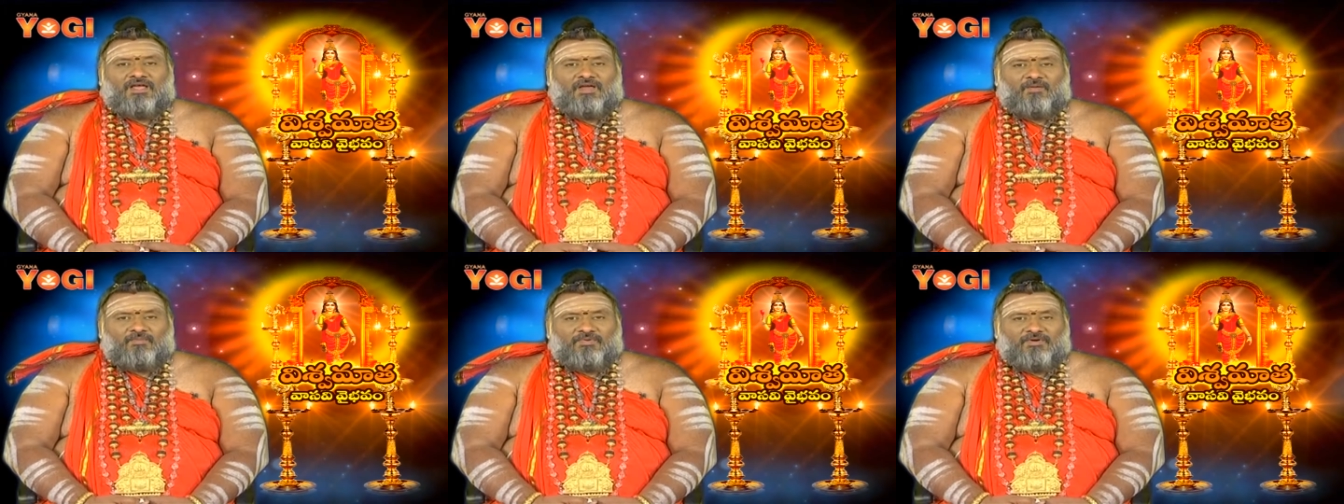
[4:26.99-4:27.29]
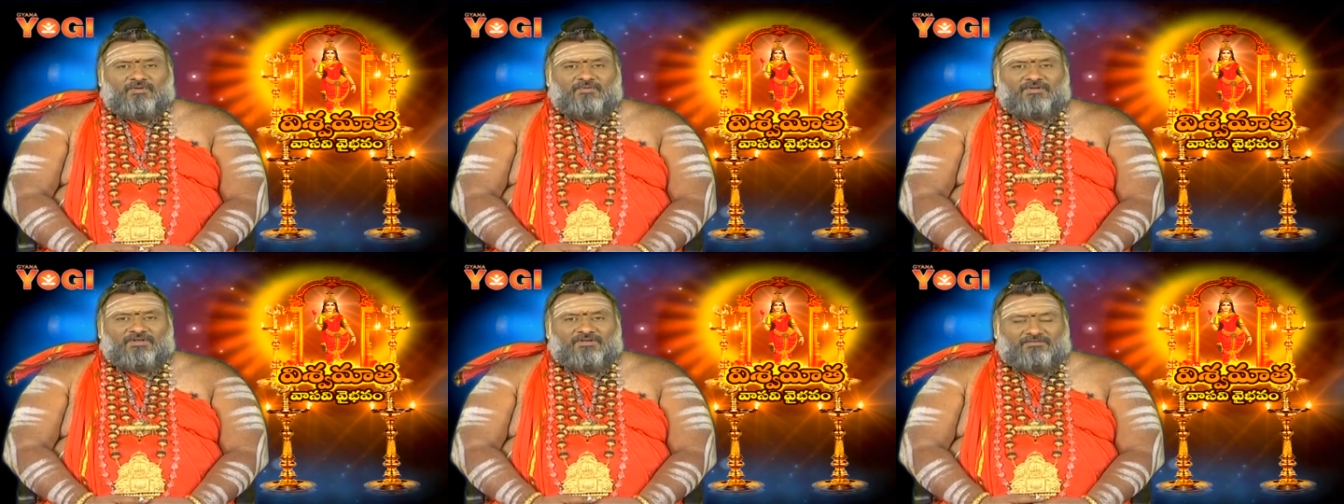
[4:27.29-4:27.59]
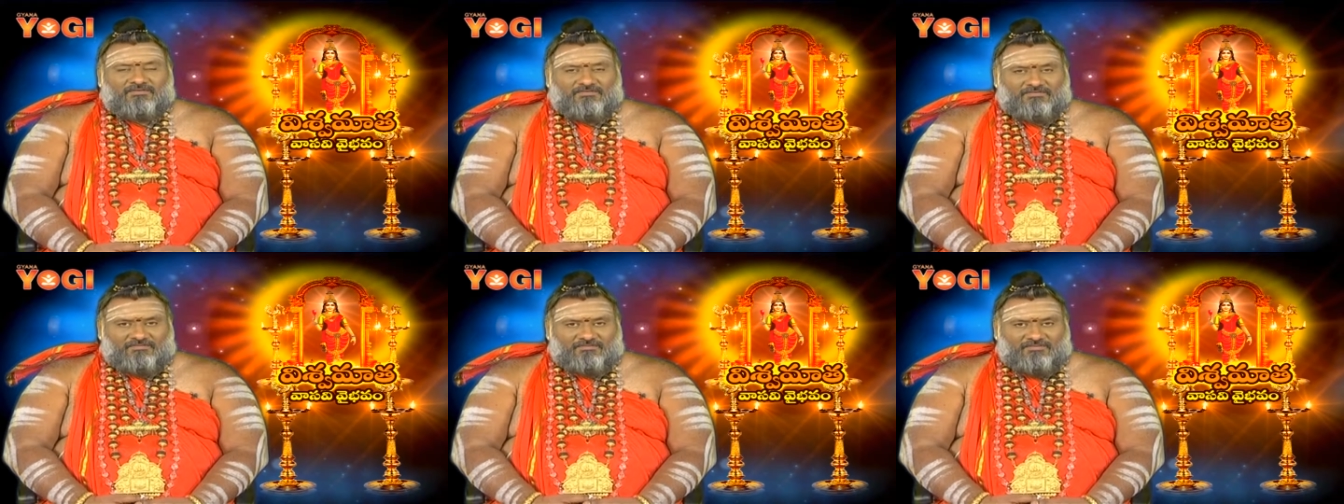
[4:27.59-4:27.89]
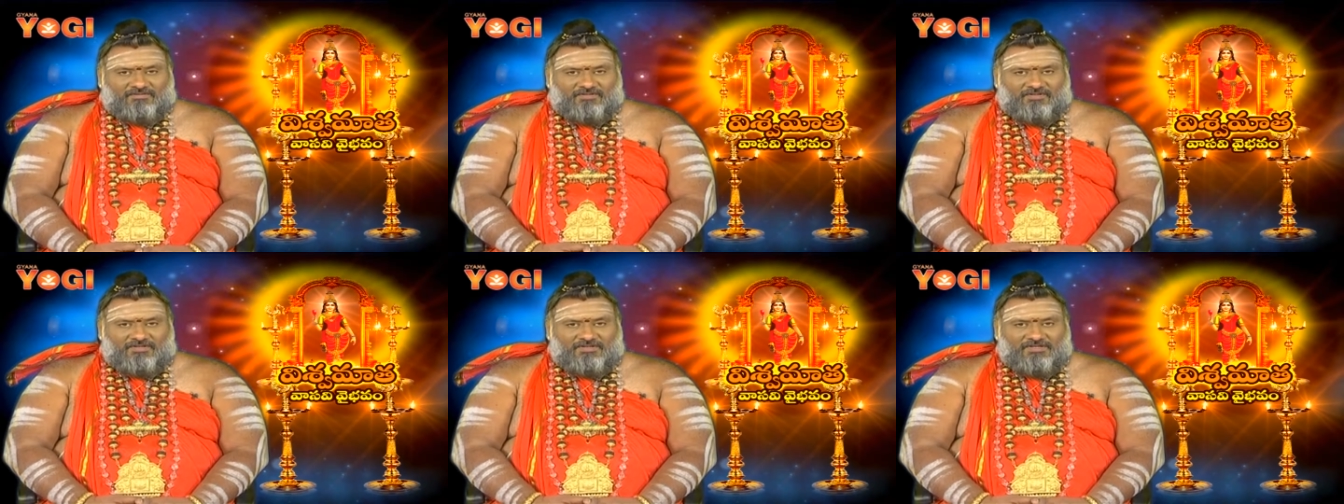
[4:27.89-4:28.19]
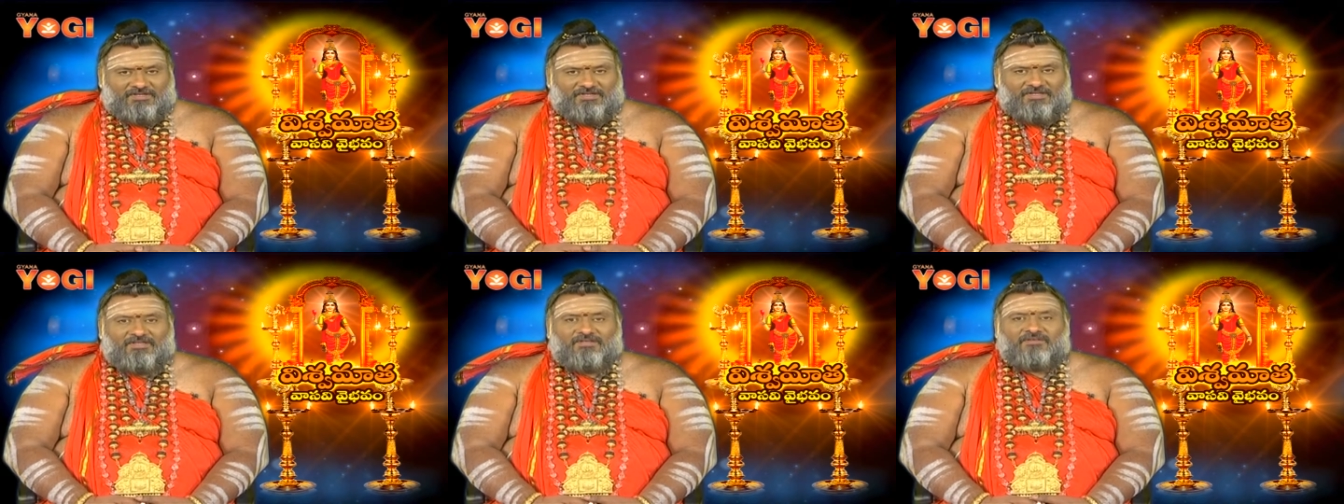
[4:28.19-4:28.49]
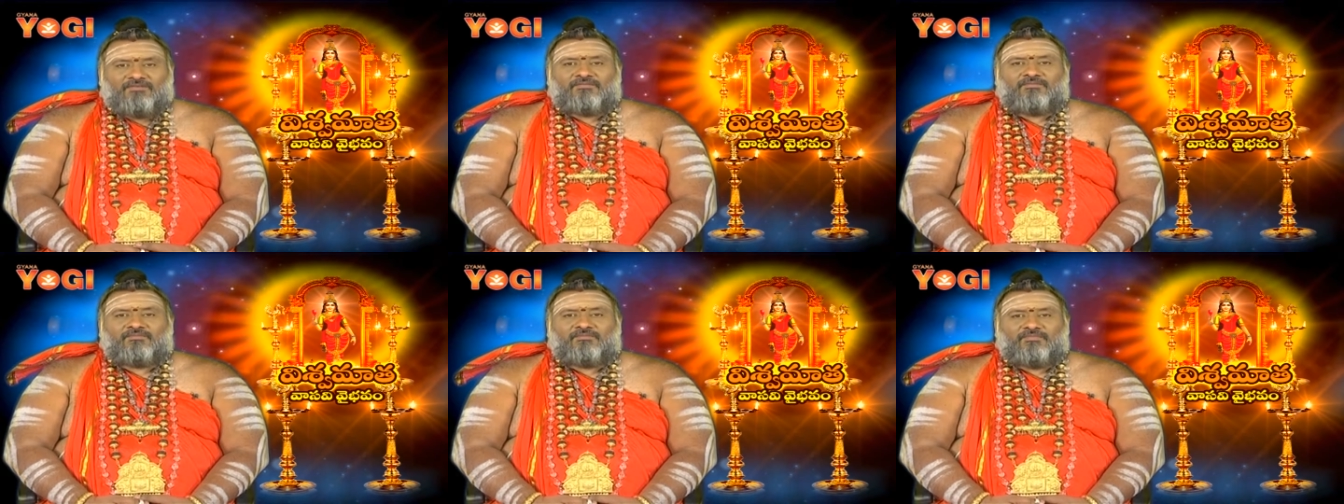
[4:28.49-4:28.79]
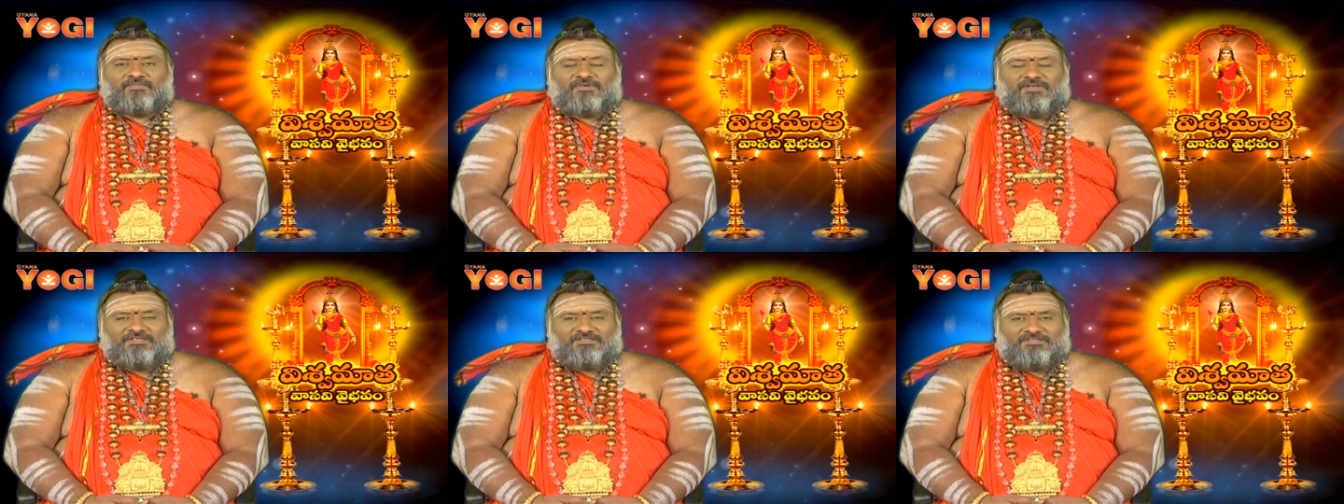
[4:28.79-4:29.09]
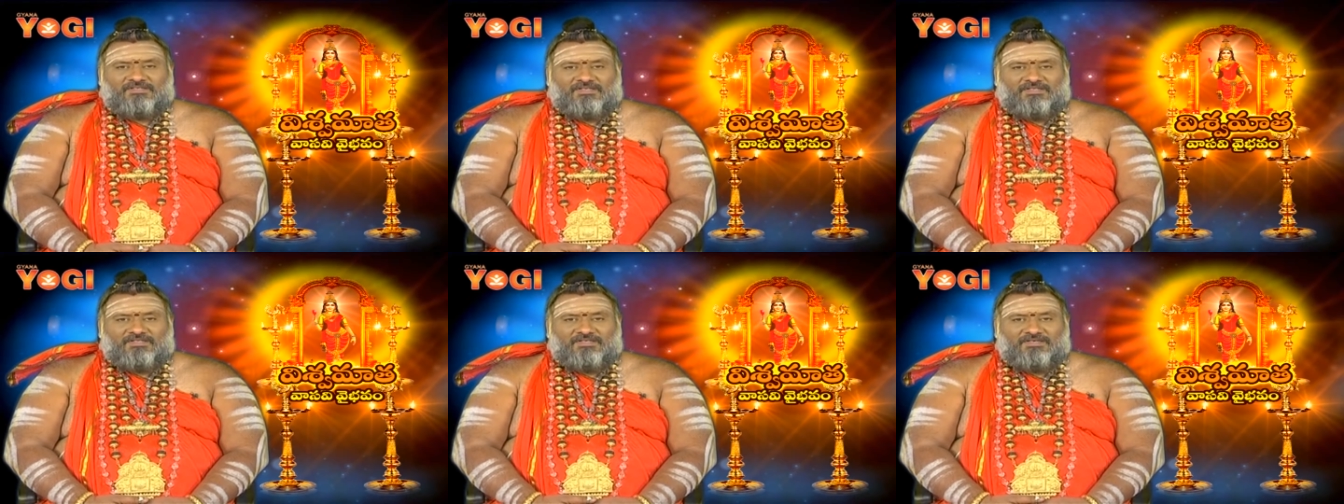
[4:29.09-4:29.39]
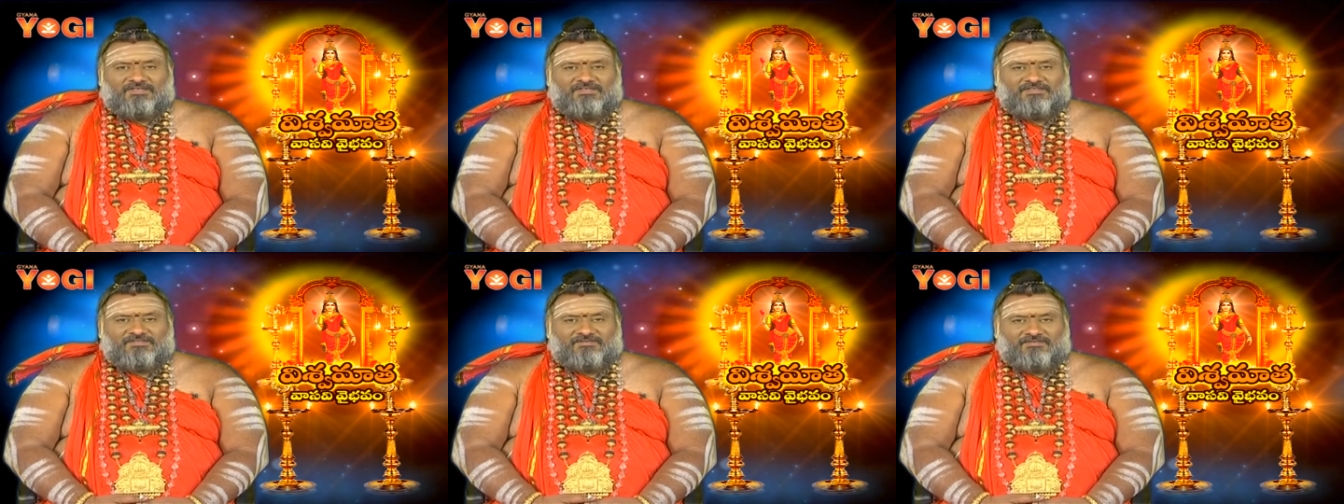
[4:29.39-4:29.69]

అప్పుడు మనం ఈ యొక్క ప్రసాదాన్ని